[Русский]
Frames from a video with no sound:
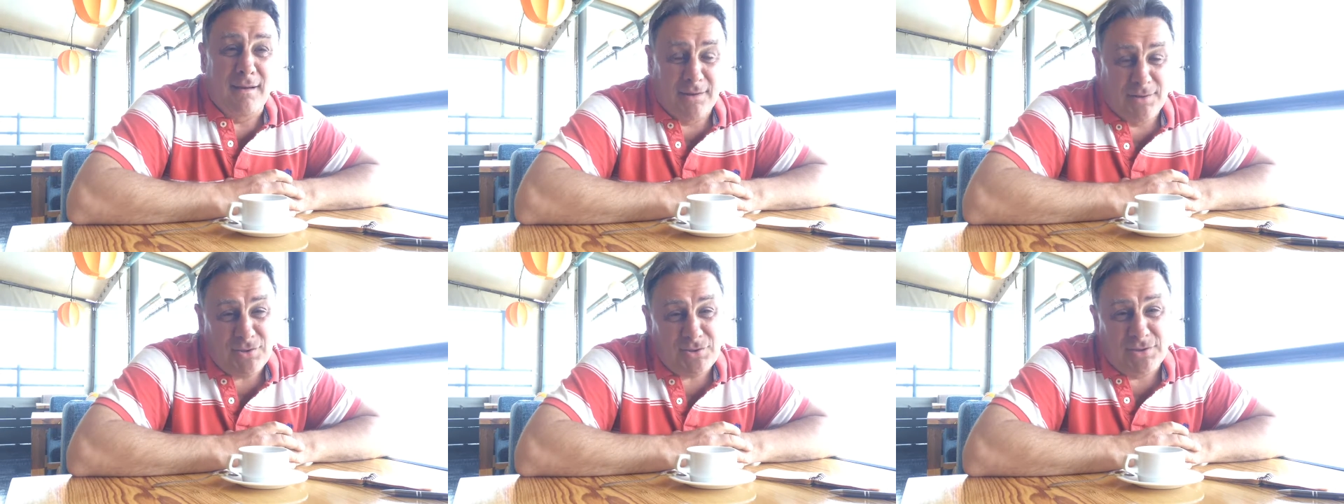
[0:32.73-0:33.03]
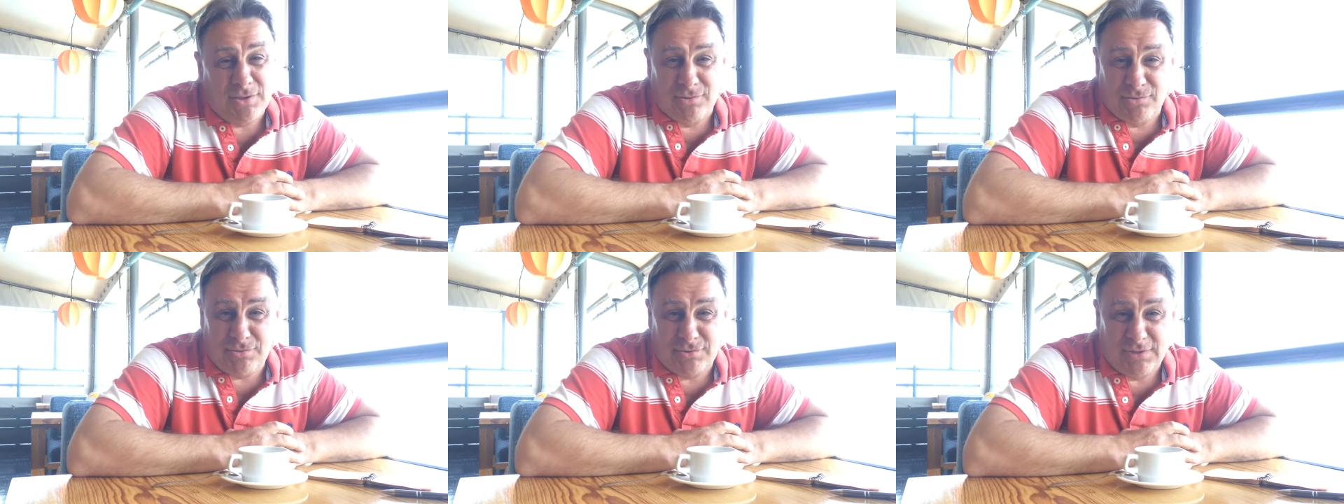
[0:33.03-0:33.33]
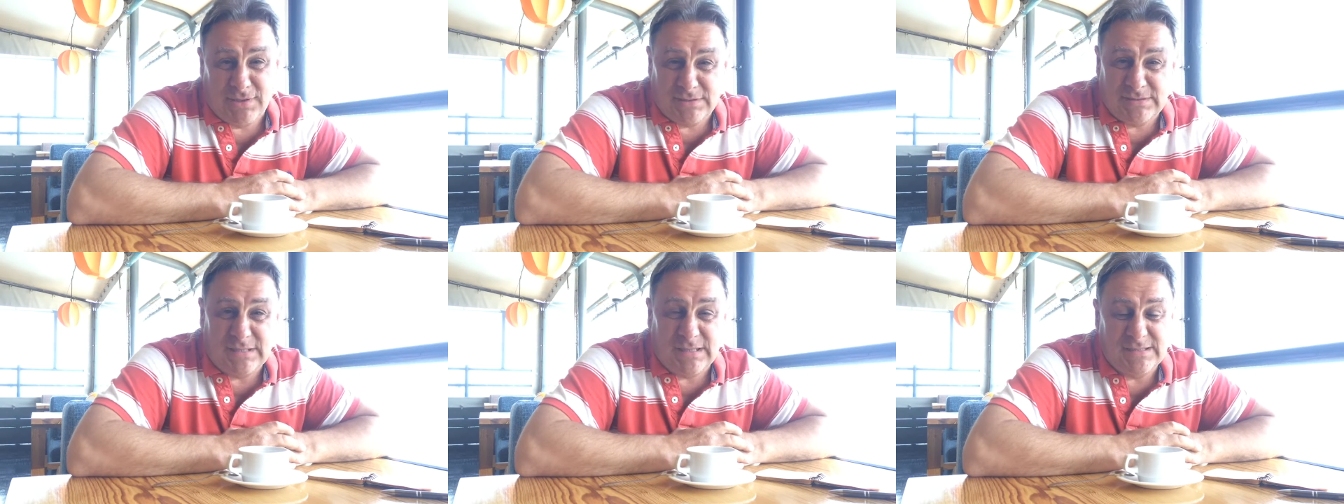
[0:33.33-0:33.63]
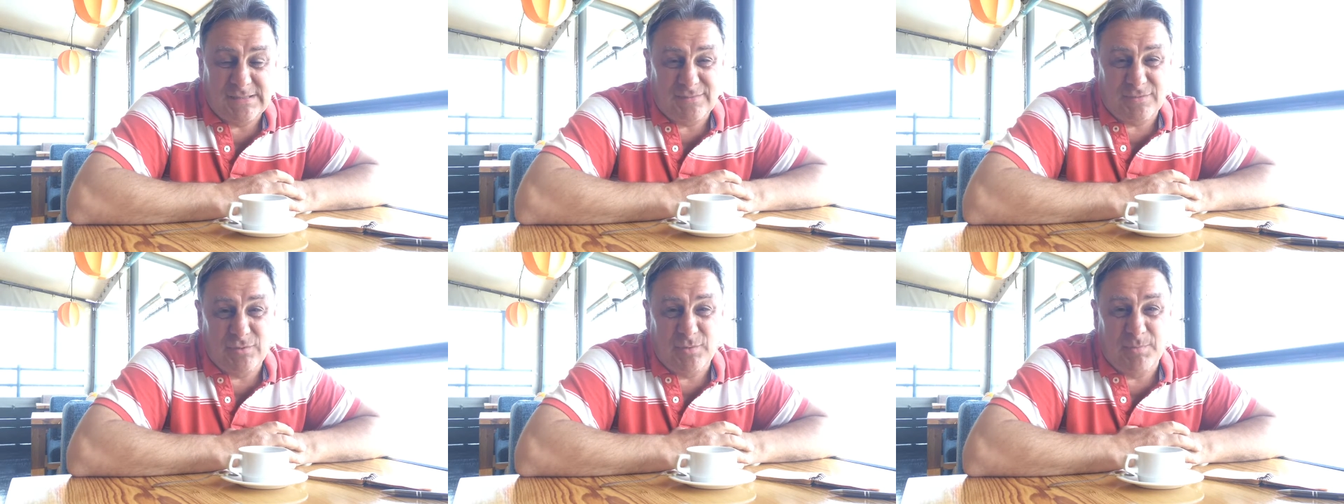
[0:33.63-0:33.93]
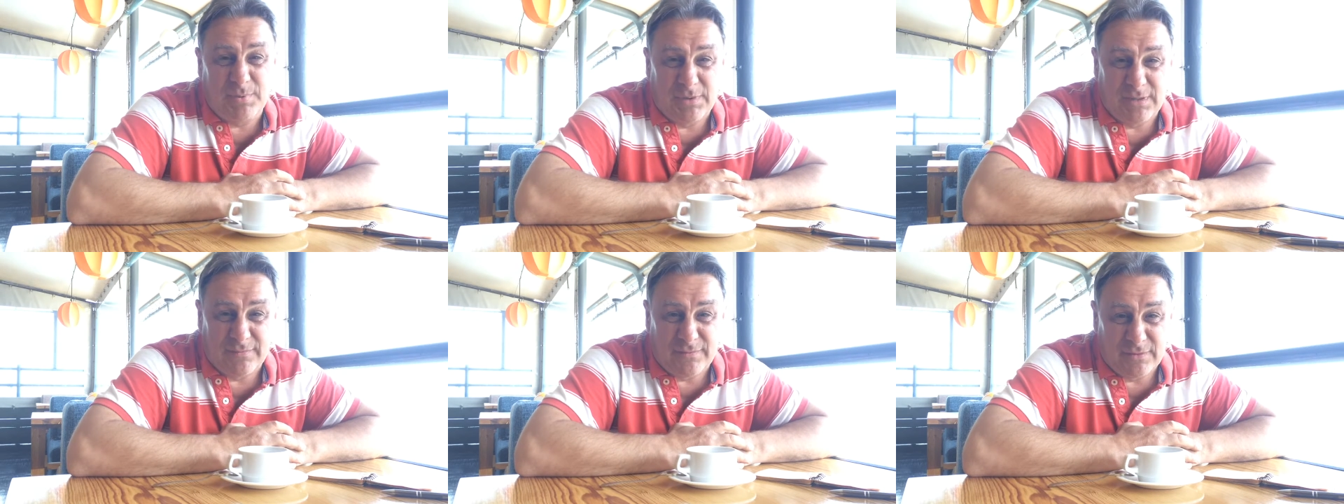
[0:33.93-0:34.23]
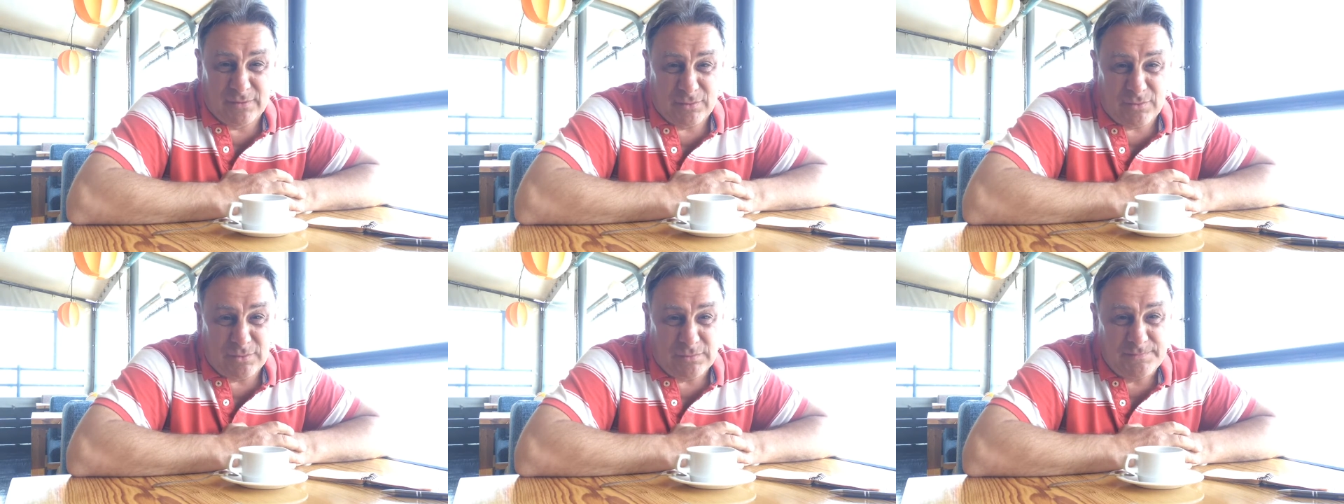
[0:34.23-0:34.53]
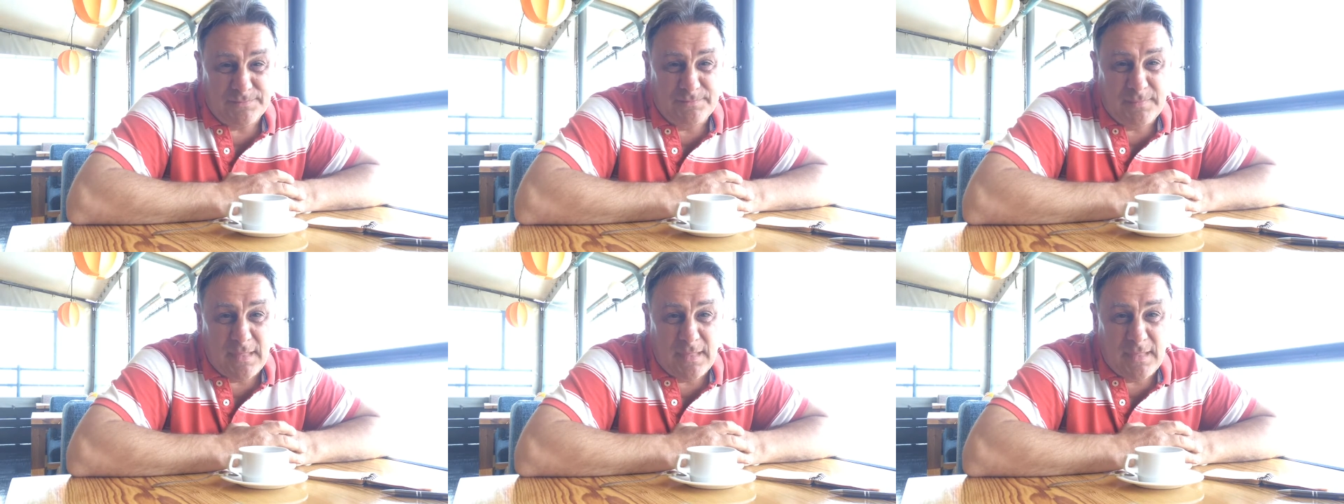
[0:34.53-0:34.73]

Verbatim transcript: Конечно, нужно искать свою половинку.